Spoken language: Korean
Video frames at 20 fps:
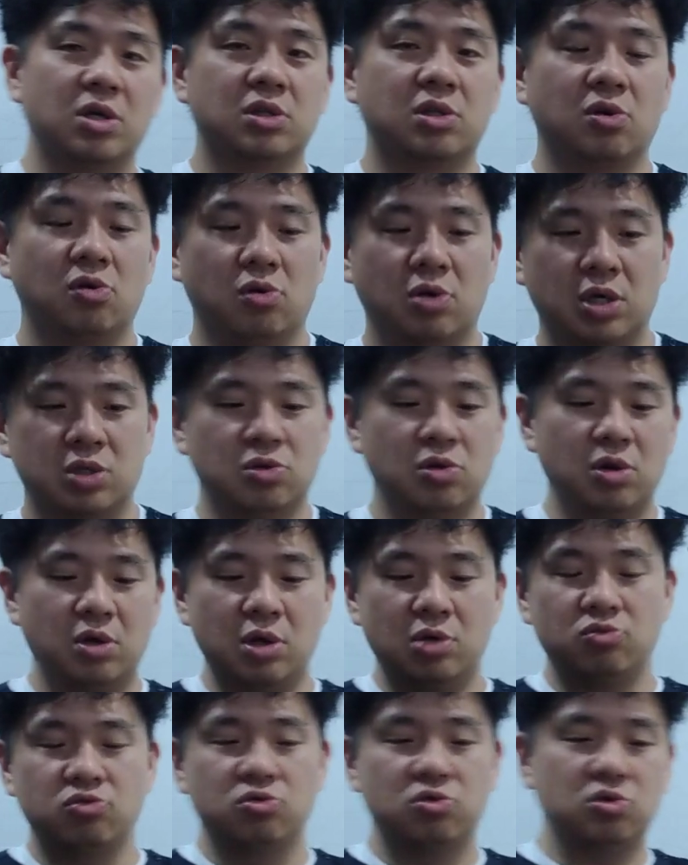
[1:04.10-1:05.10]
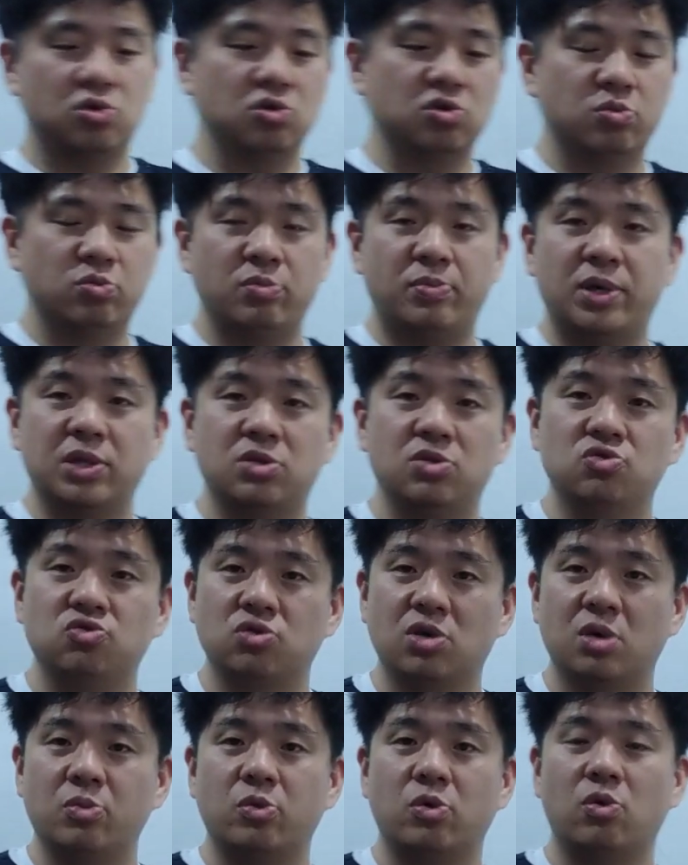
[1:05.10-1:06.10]
것 같아요. 그러니까 철학과 굴뚝청소부 파트
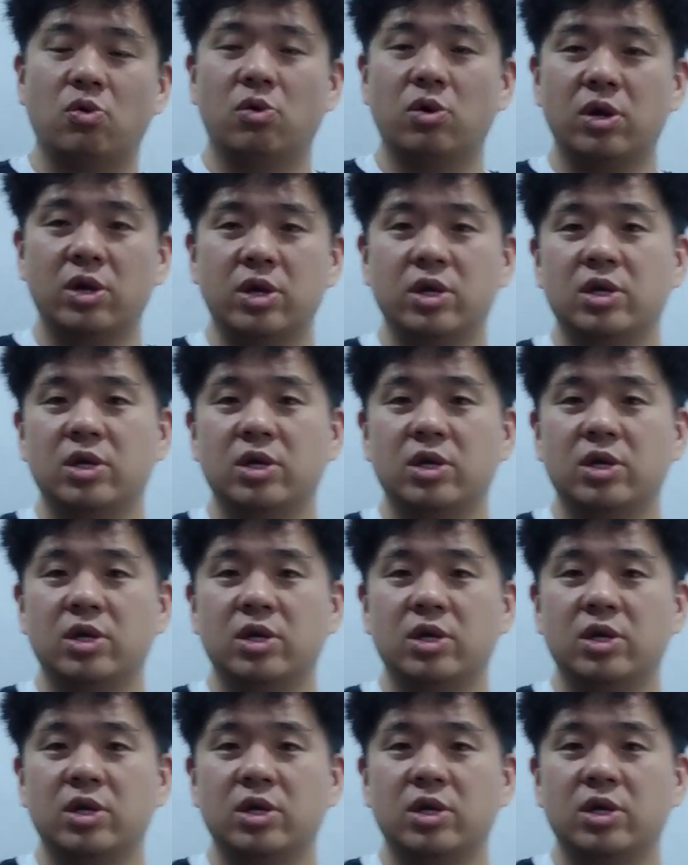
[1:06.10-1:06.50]
중에 뭐,